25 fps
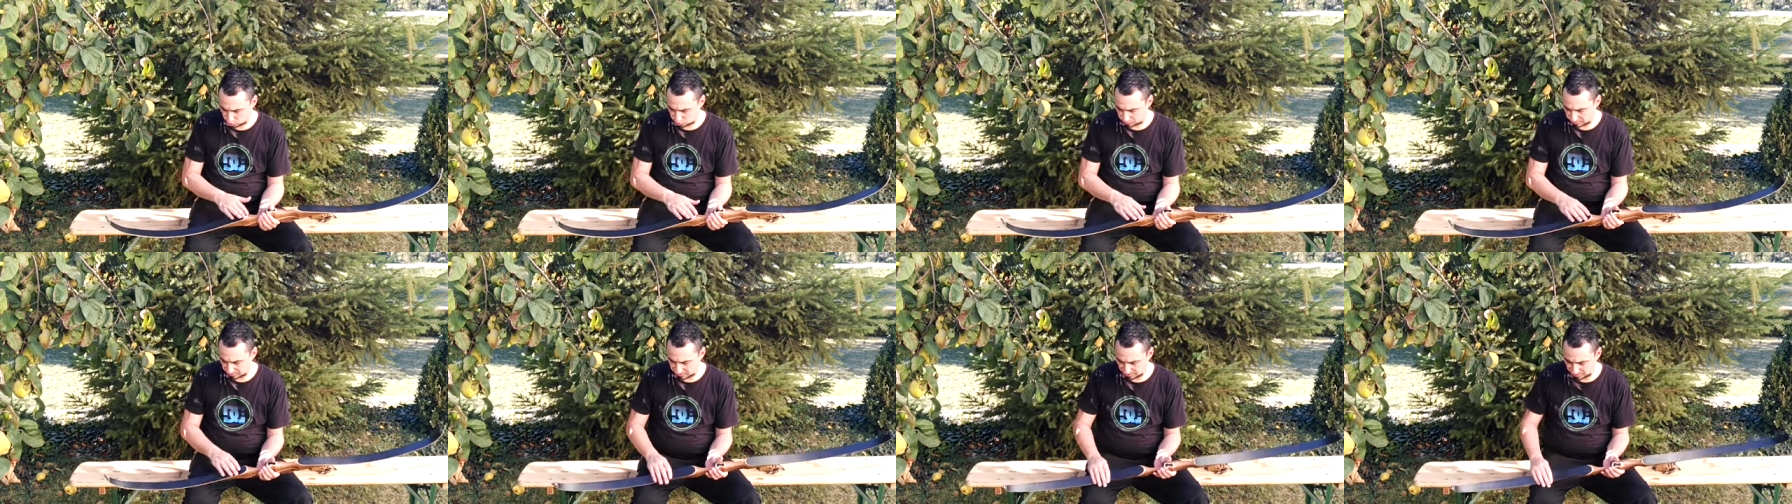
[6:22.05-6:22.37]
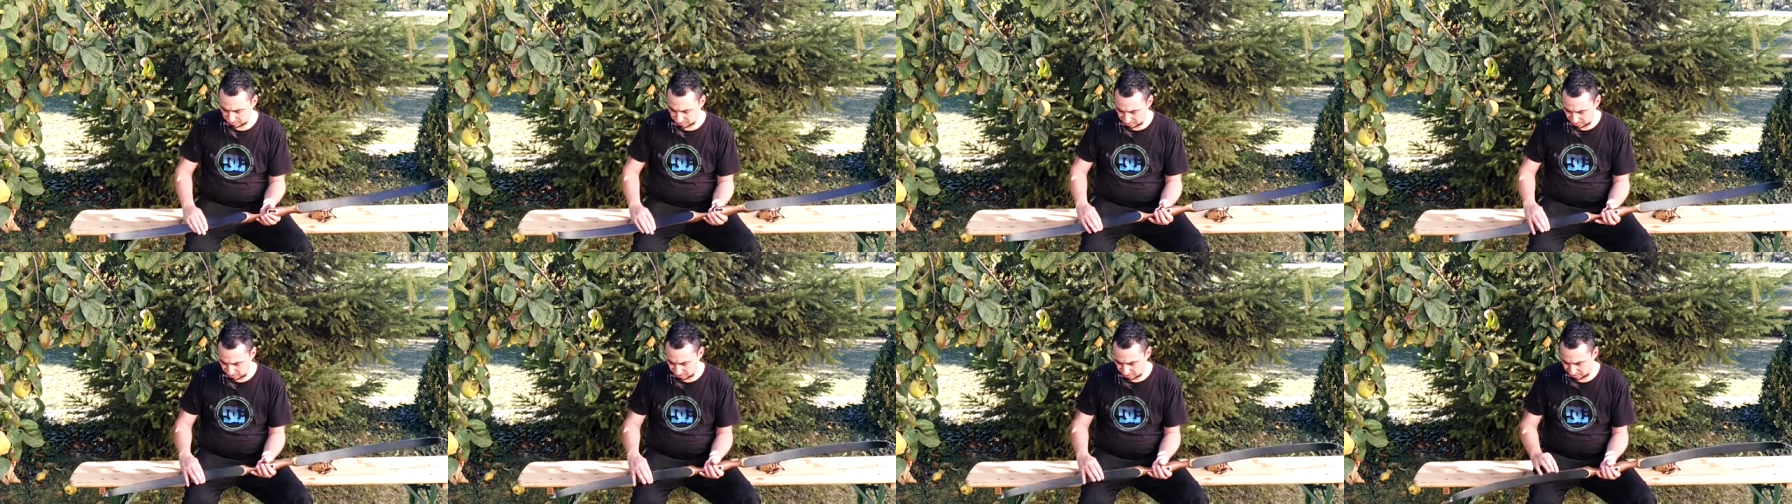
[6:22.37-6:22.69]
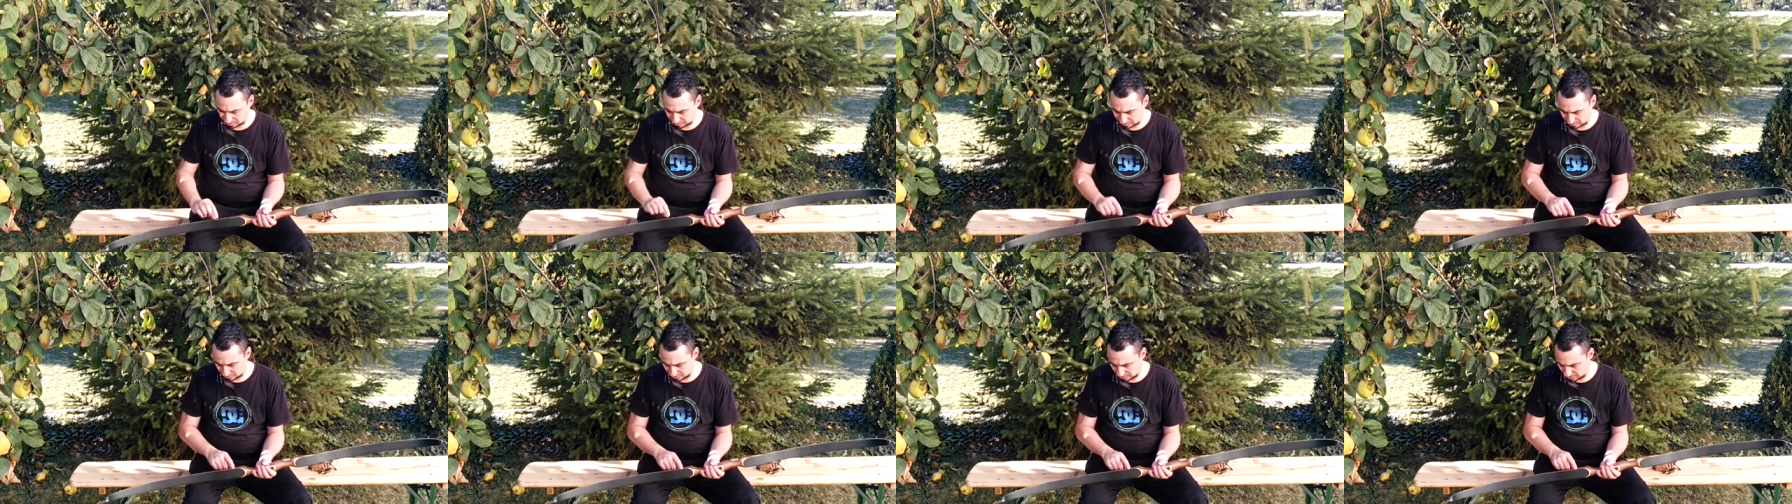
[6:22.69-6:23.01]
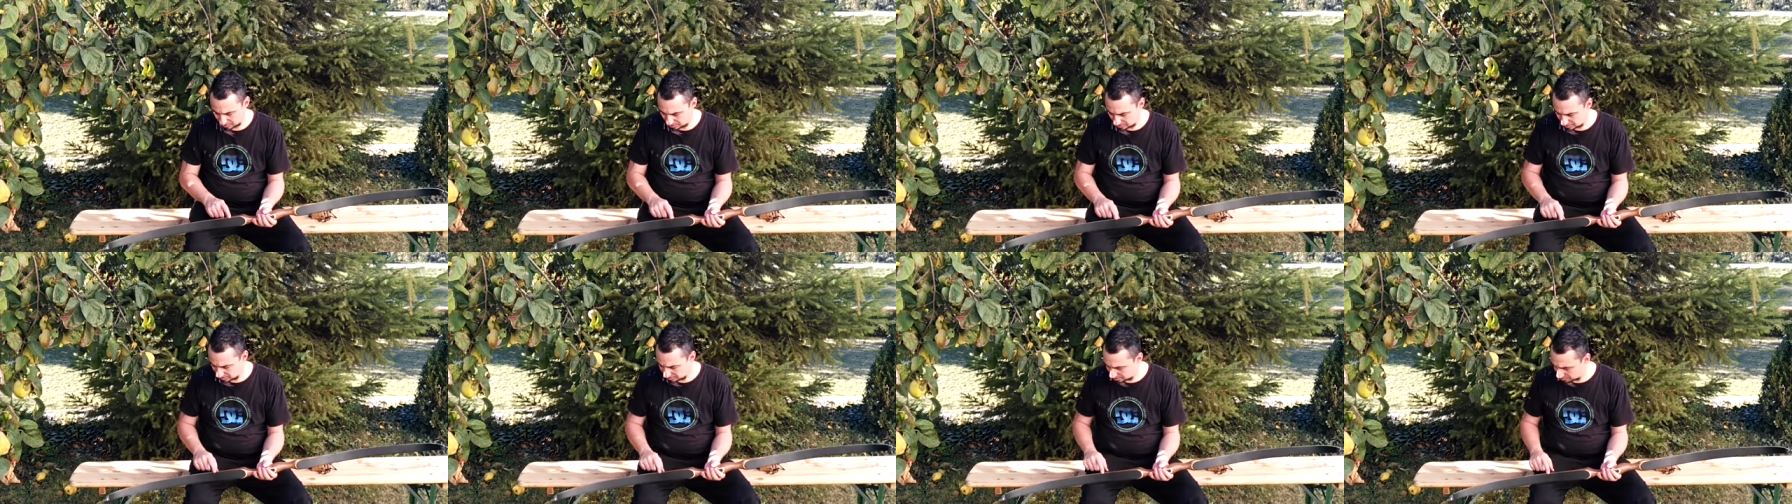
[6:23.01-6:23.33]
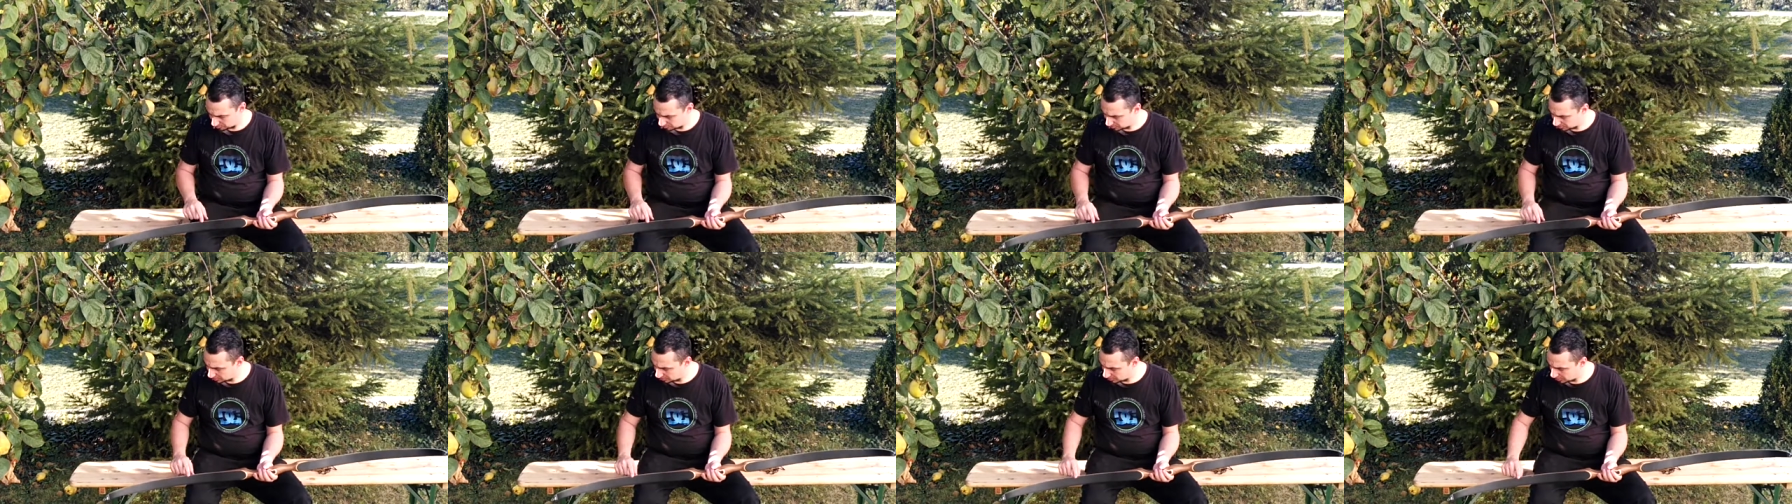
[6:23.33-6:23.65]
Schwarzglas,
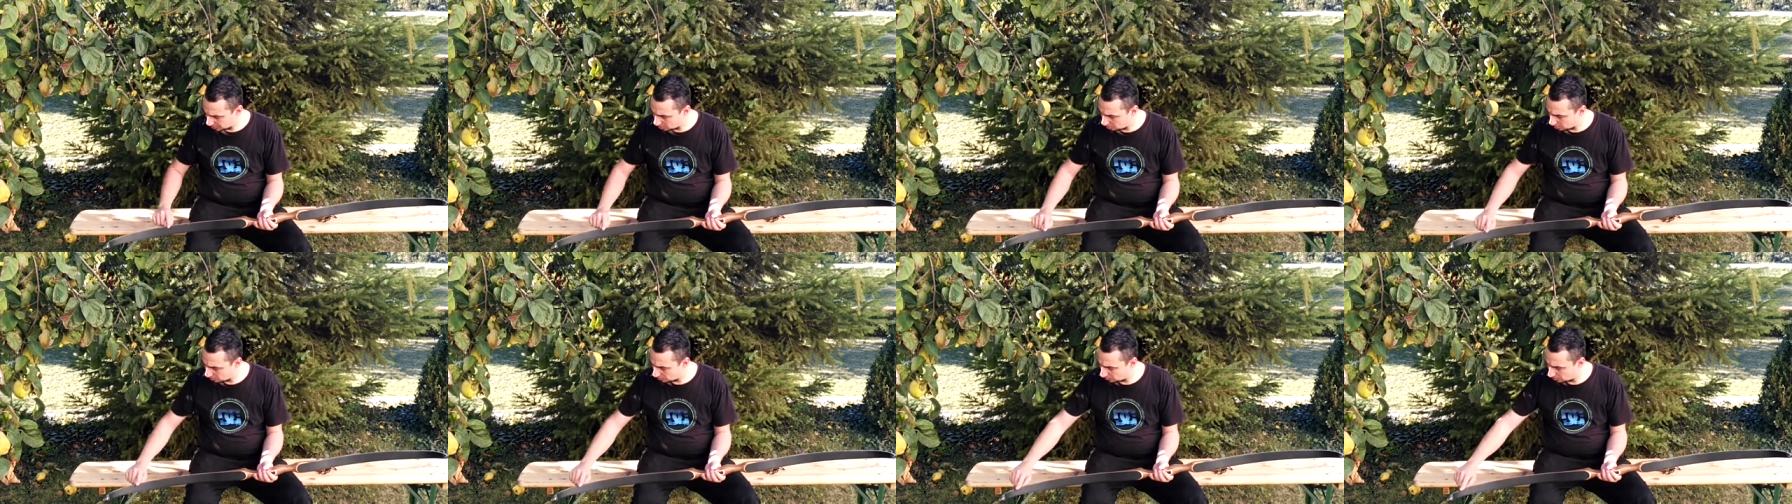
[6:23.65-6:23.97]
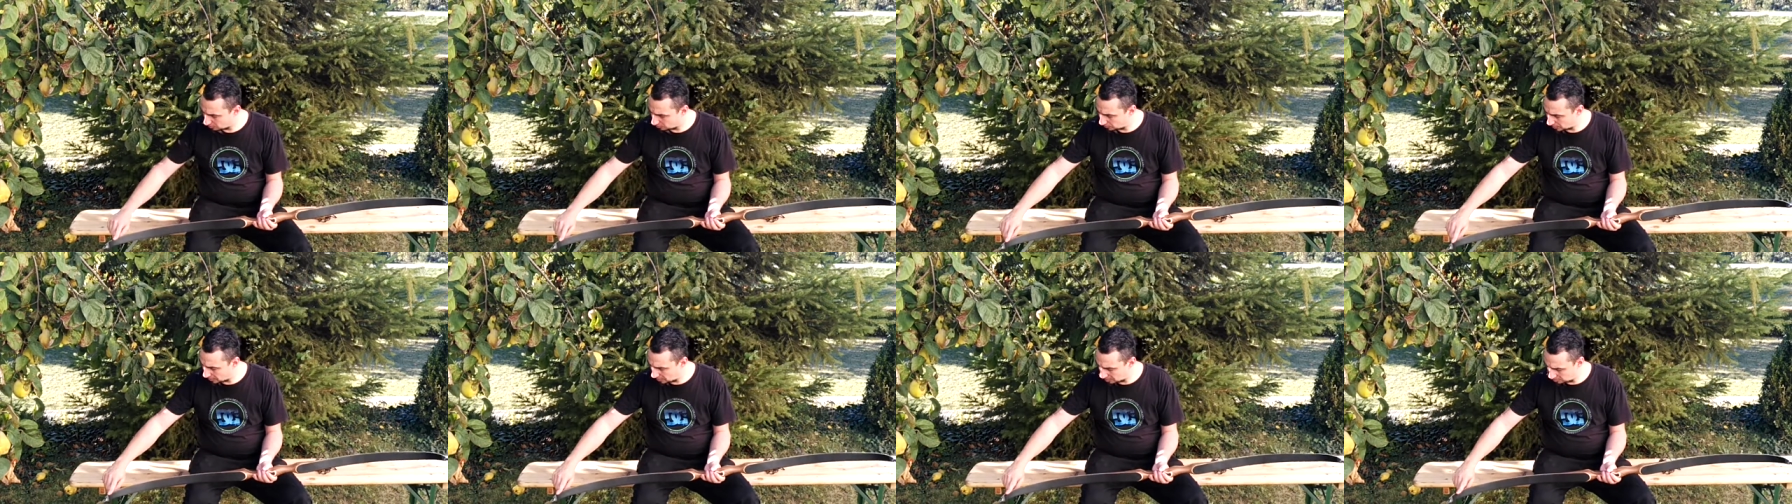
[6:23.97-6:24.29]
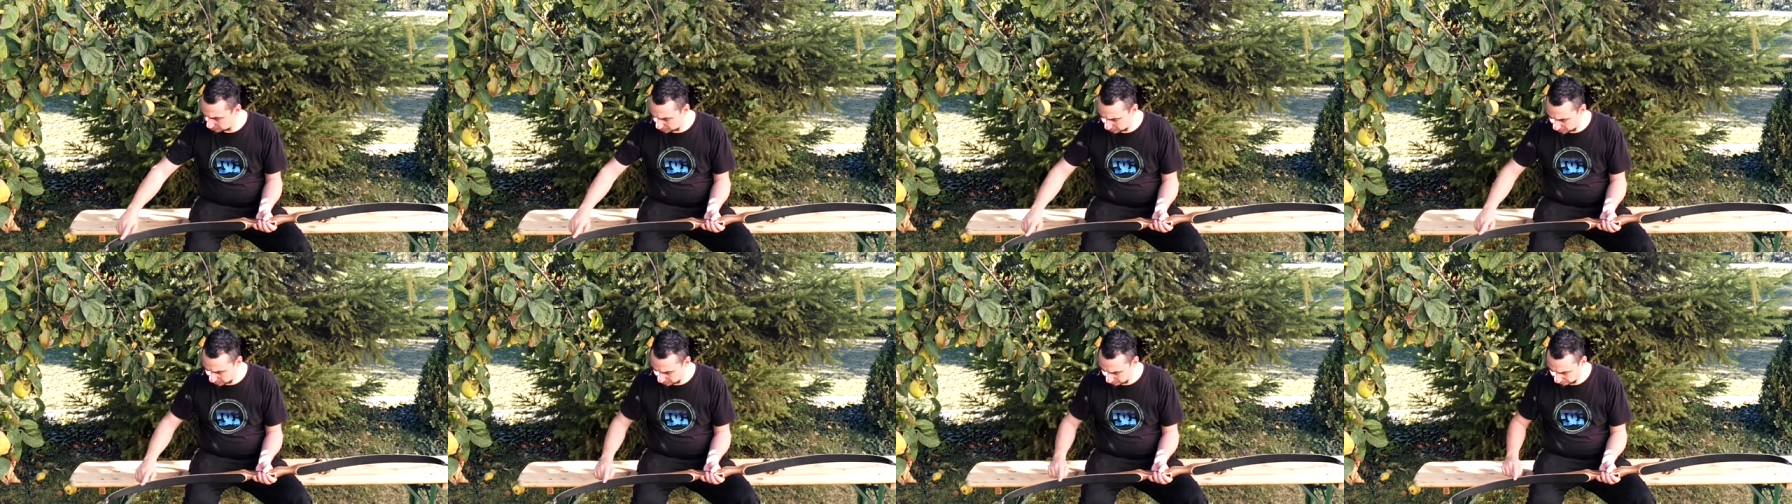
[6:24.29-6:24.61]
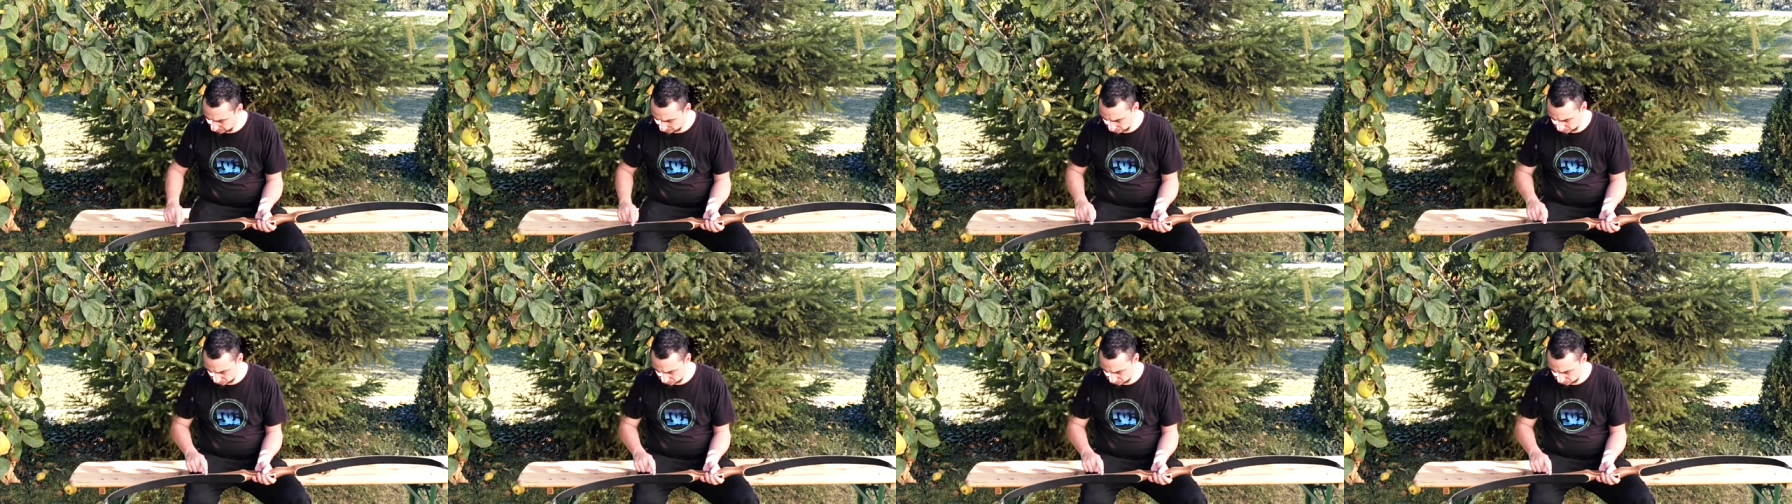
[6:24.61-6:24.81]
Laminierung, Wurfarme,